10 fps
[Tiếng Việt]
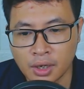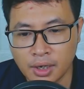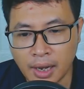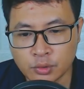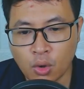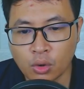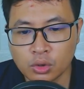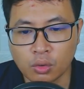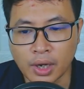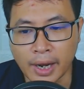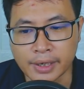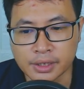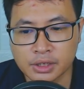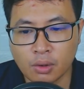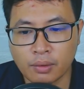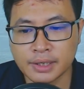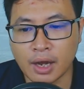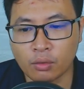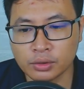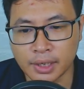Làm cho hỗn độn hải không cách
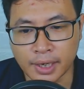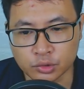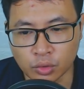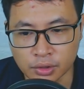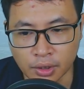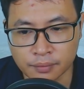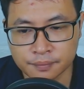nào có thể đè xuống được